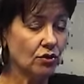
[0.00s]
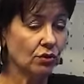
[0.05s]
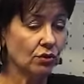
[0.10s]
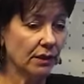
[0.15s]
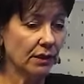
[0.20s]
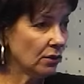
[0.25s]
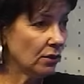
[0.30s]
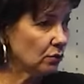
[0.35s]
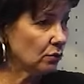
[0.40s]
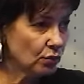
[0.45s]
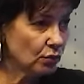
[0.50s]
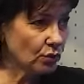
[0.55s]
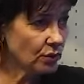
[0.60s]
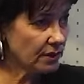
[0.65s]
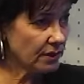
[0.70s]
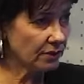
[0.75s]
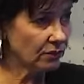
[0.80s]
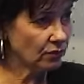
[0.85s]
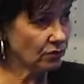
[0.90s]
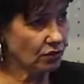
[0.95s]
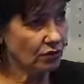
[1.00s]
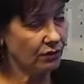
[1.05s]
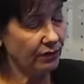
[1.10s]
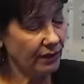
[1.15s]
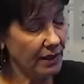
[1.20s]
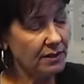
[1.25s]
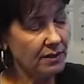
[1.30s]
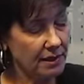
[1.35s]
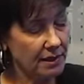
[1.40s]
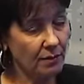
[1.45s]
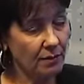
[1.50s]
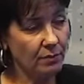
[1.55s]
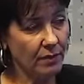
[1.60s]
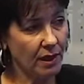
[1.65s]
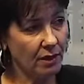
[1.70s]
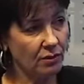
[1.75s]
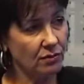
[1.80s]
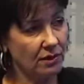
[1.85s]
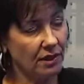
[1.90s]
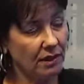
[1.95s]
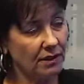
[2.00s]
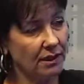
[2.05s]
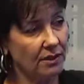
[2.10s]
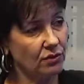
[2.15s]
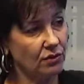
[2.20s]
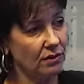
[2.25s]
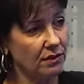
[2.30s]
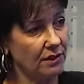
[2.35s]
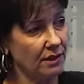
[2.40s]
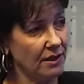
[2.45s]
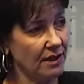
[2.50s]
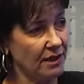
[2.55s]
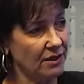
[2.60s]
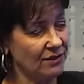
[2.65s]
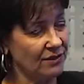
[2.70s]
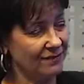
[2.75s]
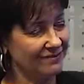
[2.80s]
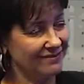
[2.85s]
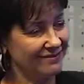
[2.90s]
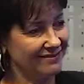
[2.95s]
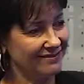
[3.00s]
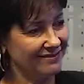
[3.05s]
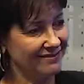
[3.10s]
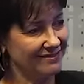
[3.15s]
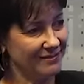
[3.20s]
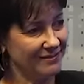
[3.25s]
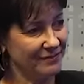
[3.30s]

na indústria, nos diferentes segmentos aí da sociedade. Olha só,